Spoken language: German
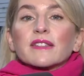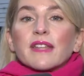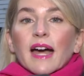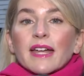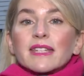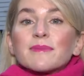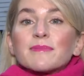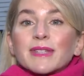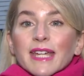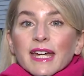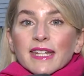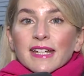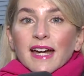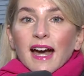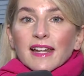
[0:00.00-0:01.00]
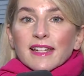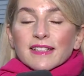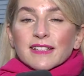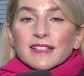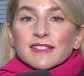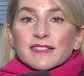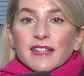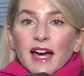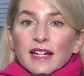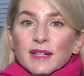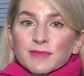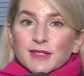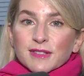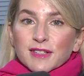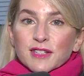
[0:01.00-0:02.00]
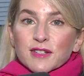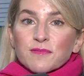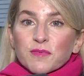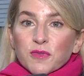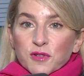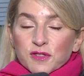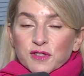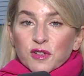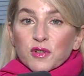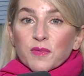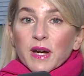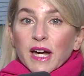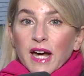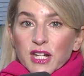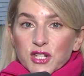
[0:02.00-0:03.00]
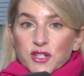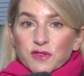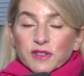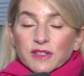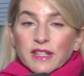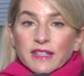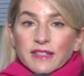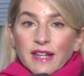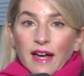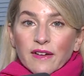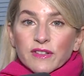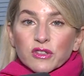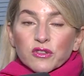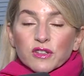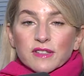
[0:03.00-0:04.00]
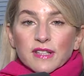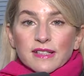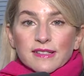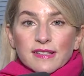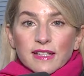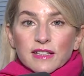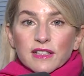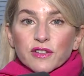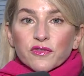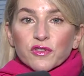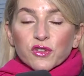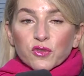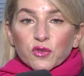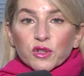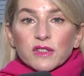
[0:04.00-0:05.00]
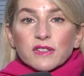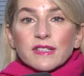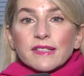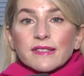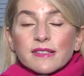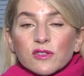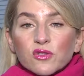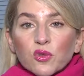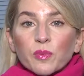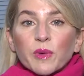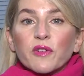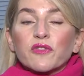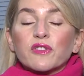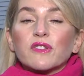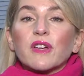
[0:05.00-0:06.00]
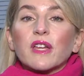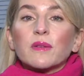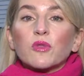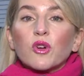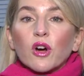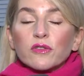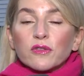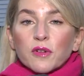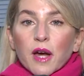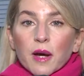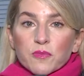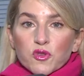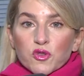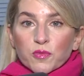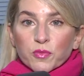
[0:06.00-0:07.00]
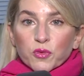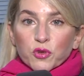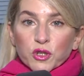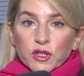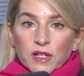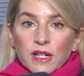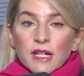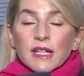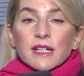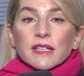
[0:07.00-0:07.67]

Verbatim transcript: dann im Jänner allerdings, da gibt es eine böse Überraschung, denn da wird doch tatsächlich versucht, diese Summe von seinem Konto abzubuchen.